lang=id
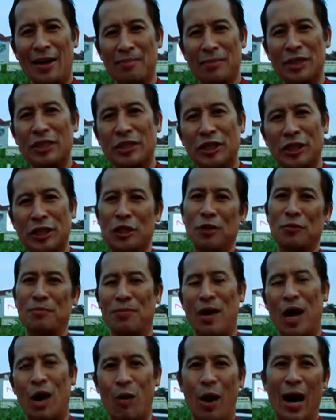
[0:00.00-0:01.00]

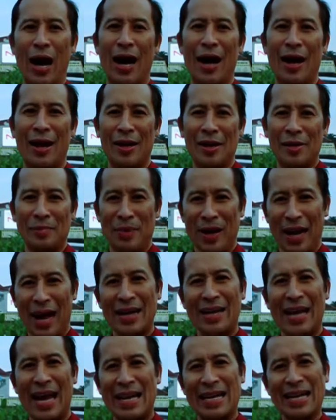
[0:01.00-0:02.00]
mencium bahwa
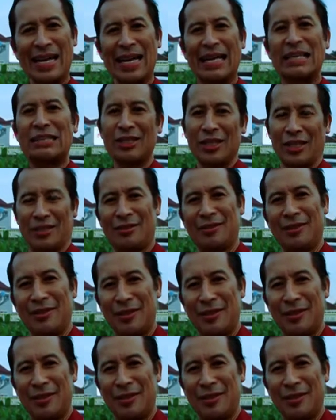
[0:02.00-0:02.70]
Belanda ini licik.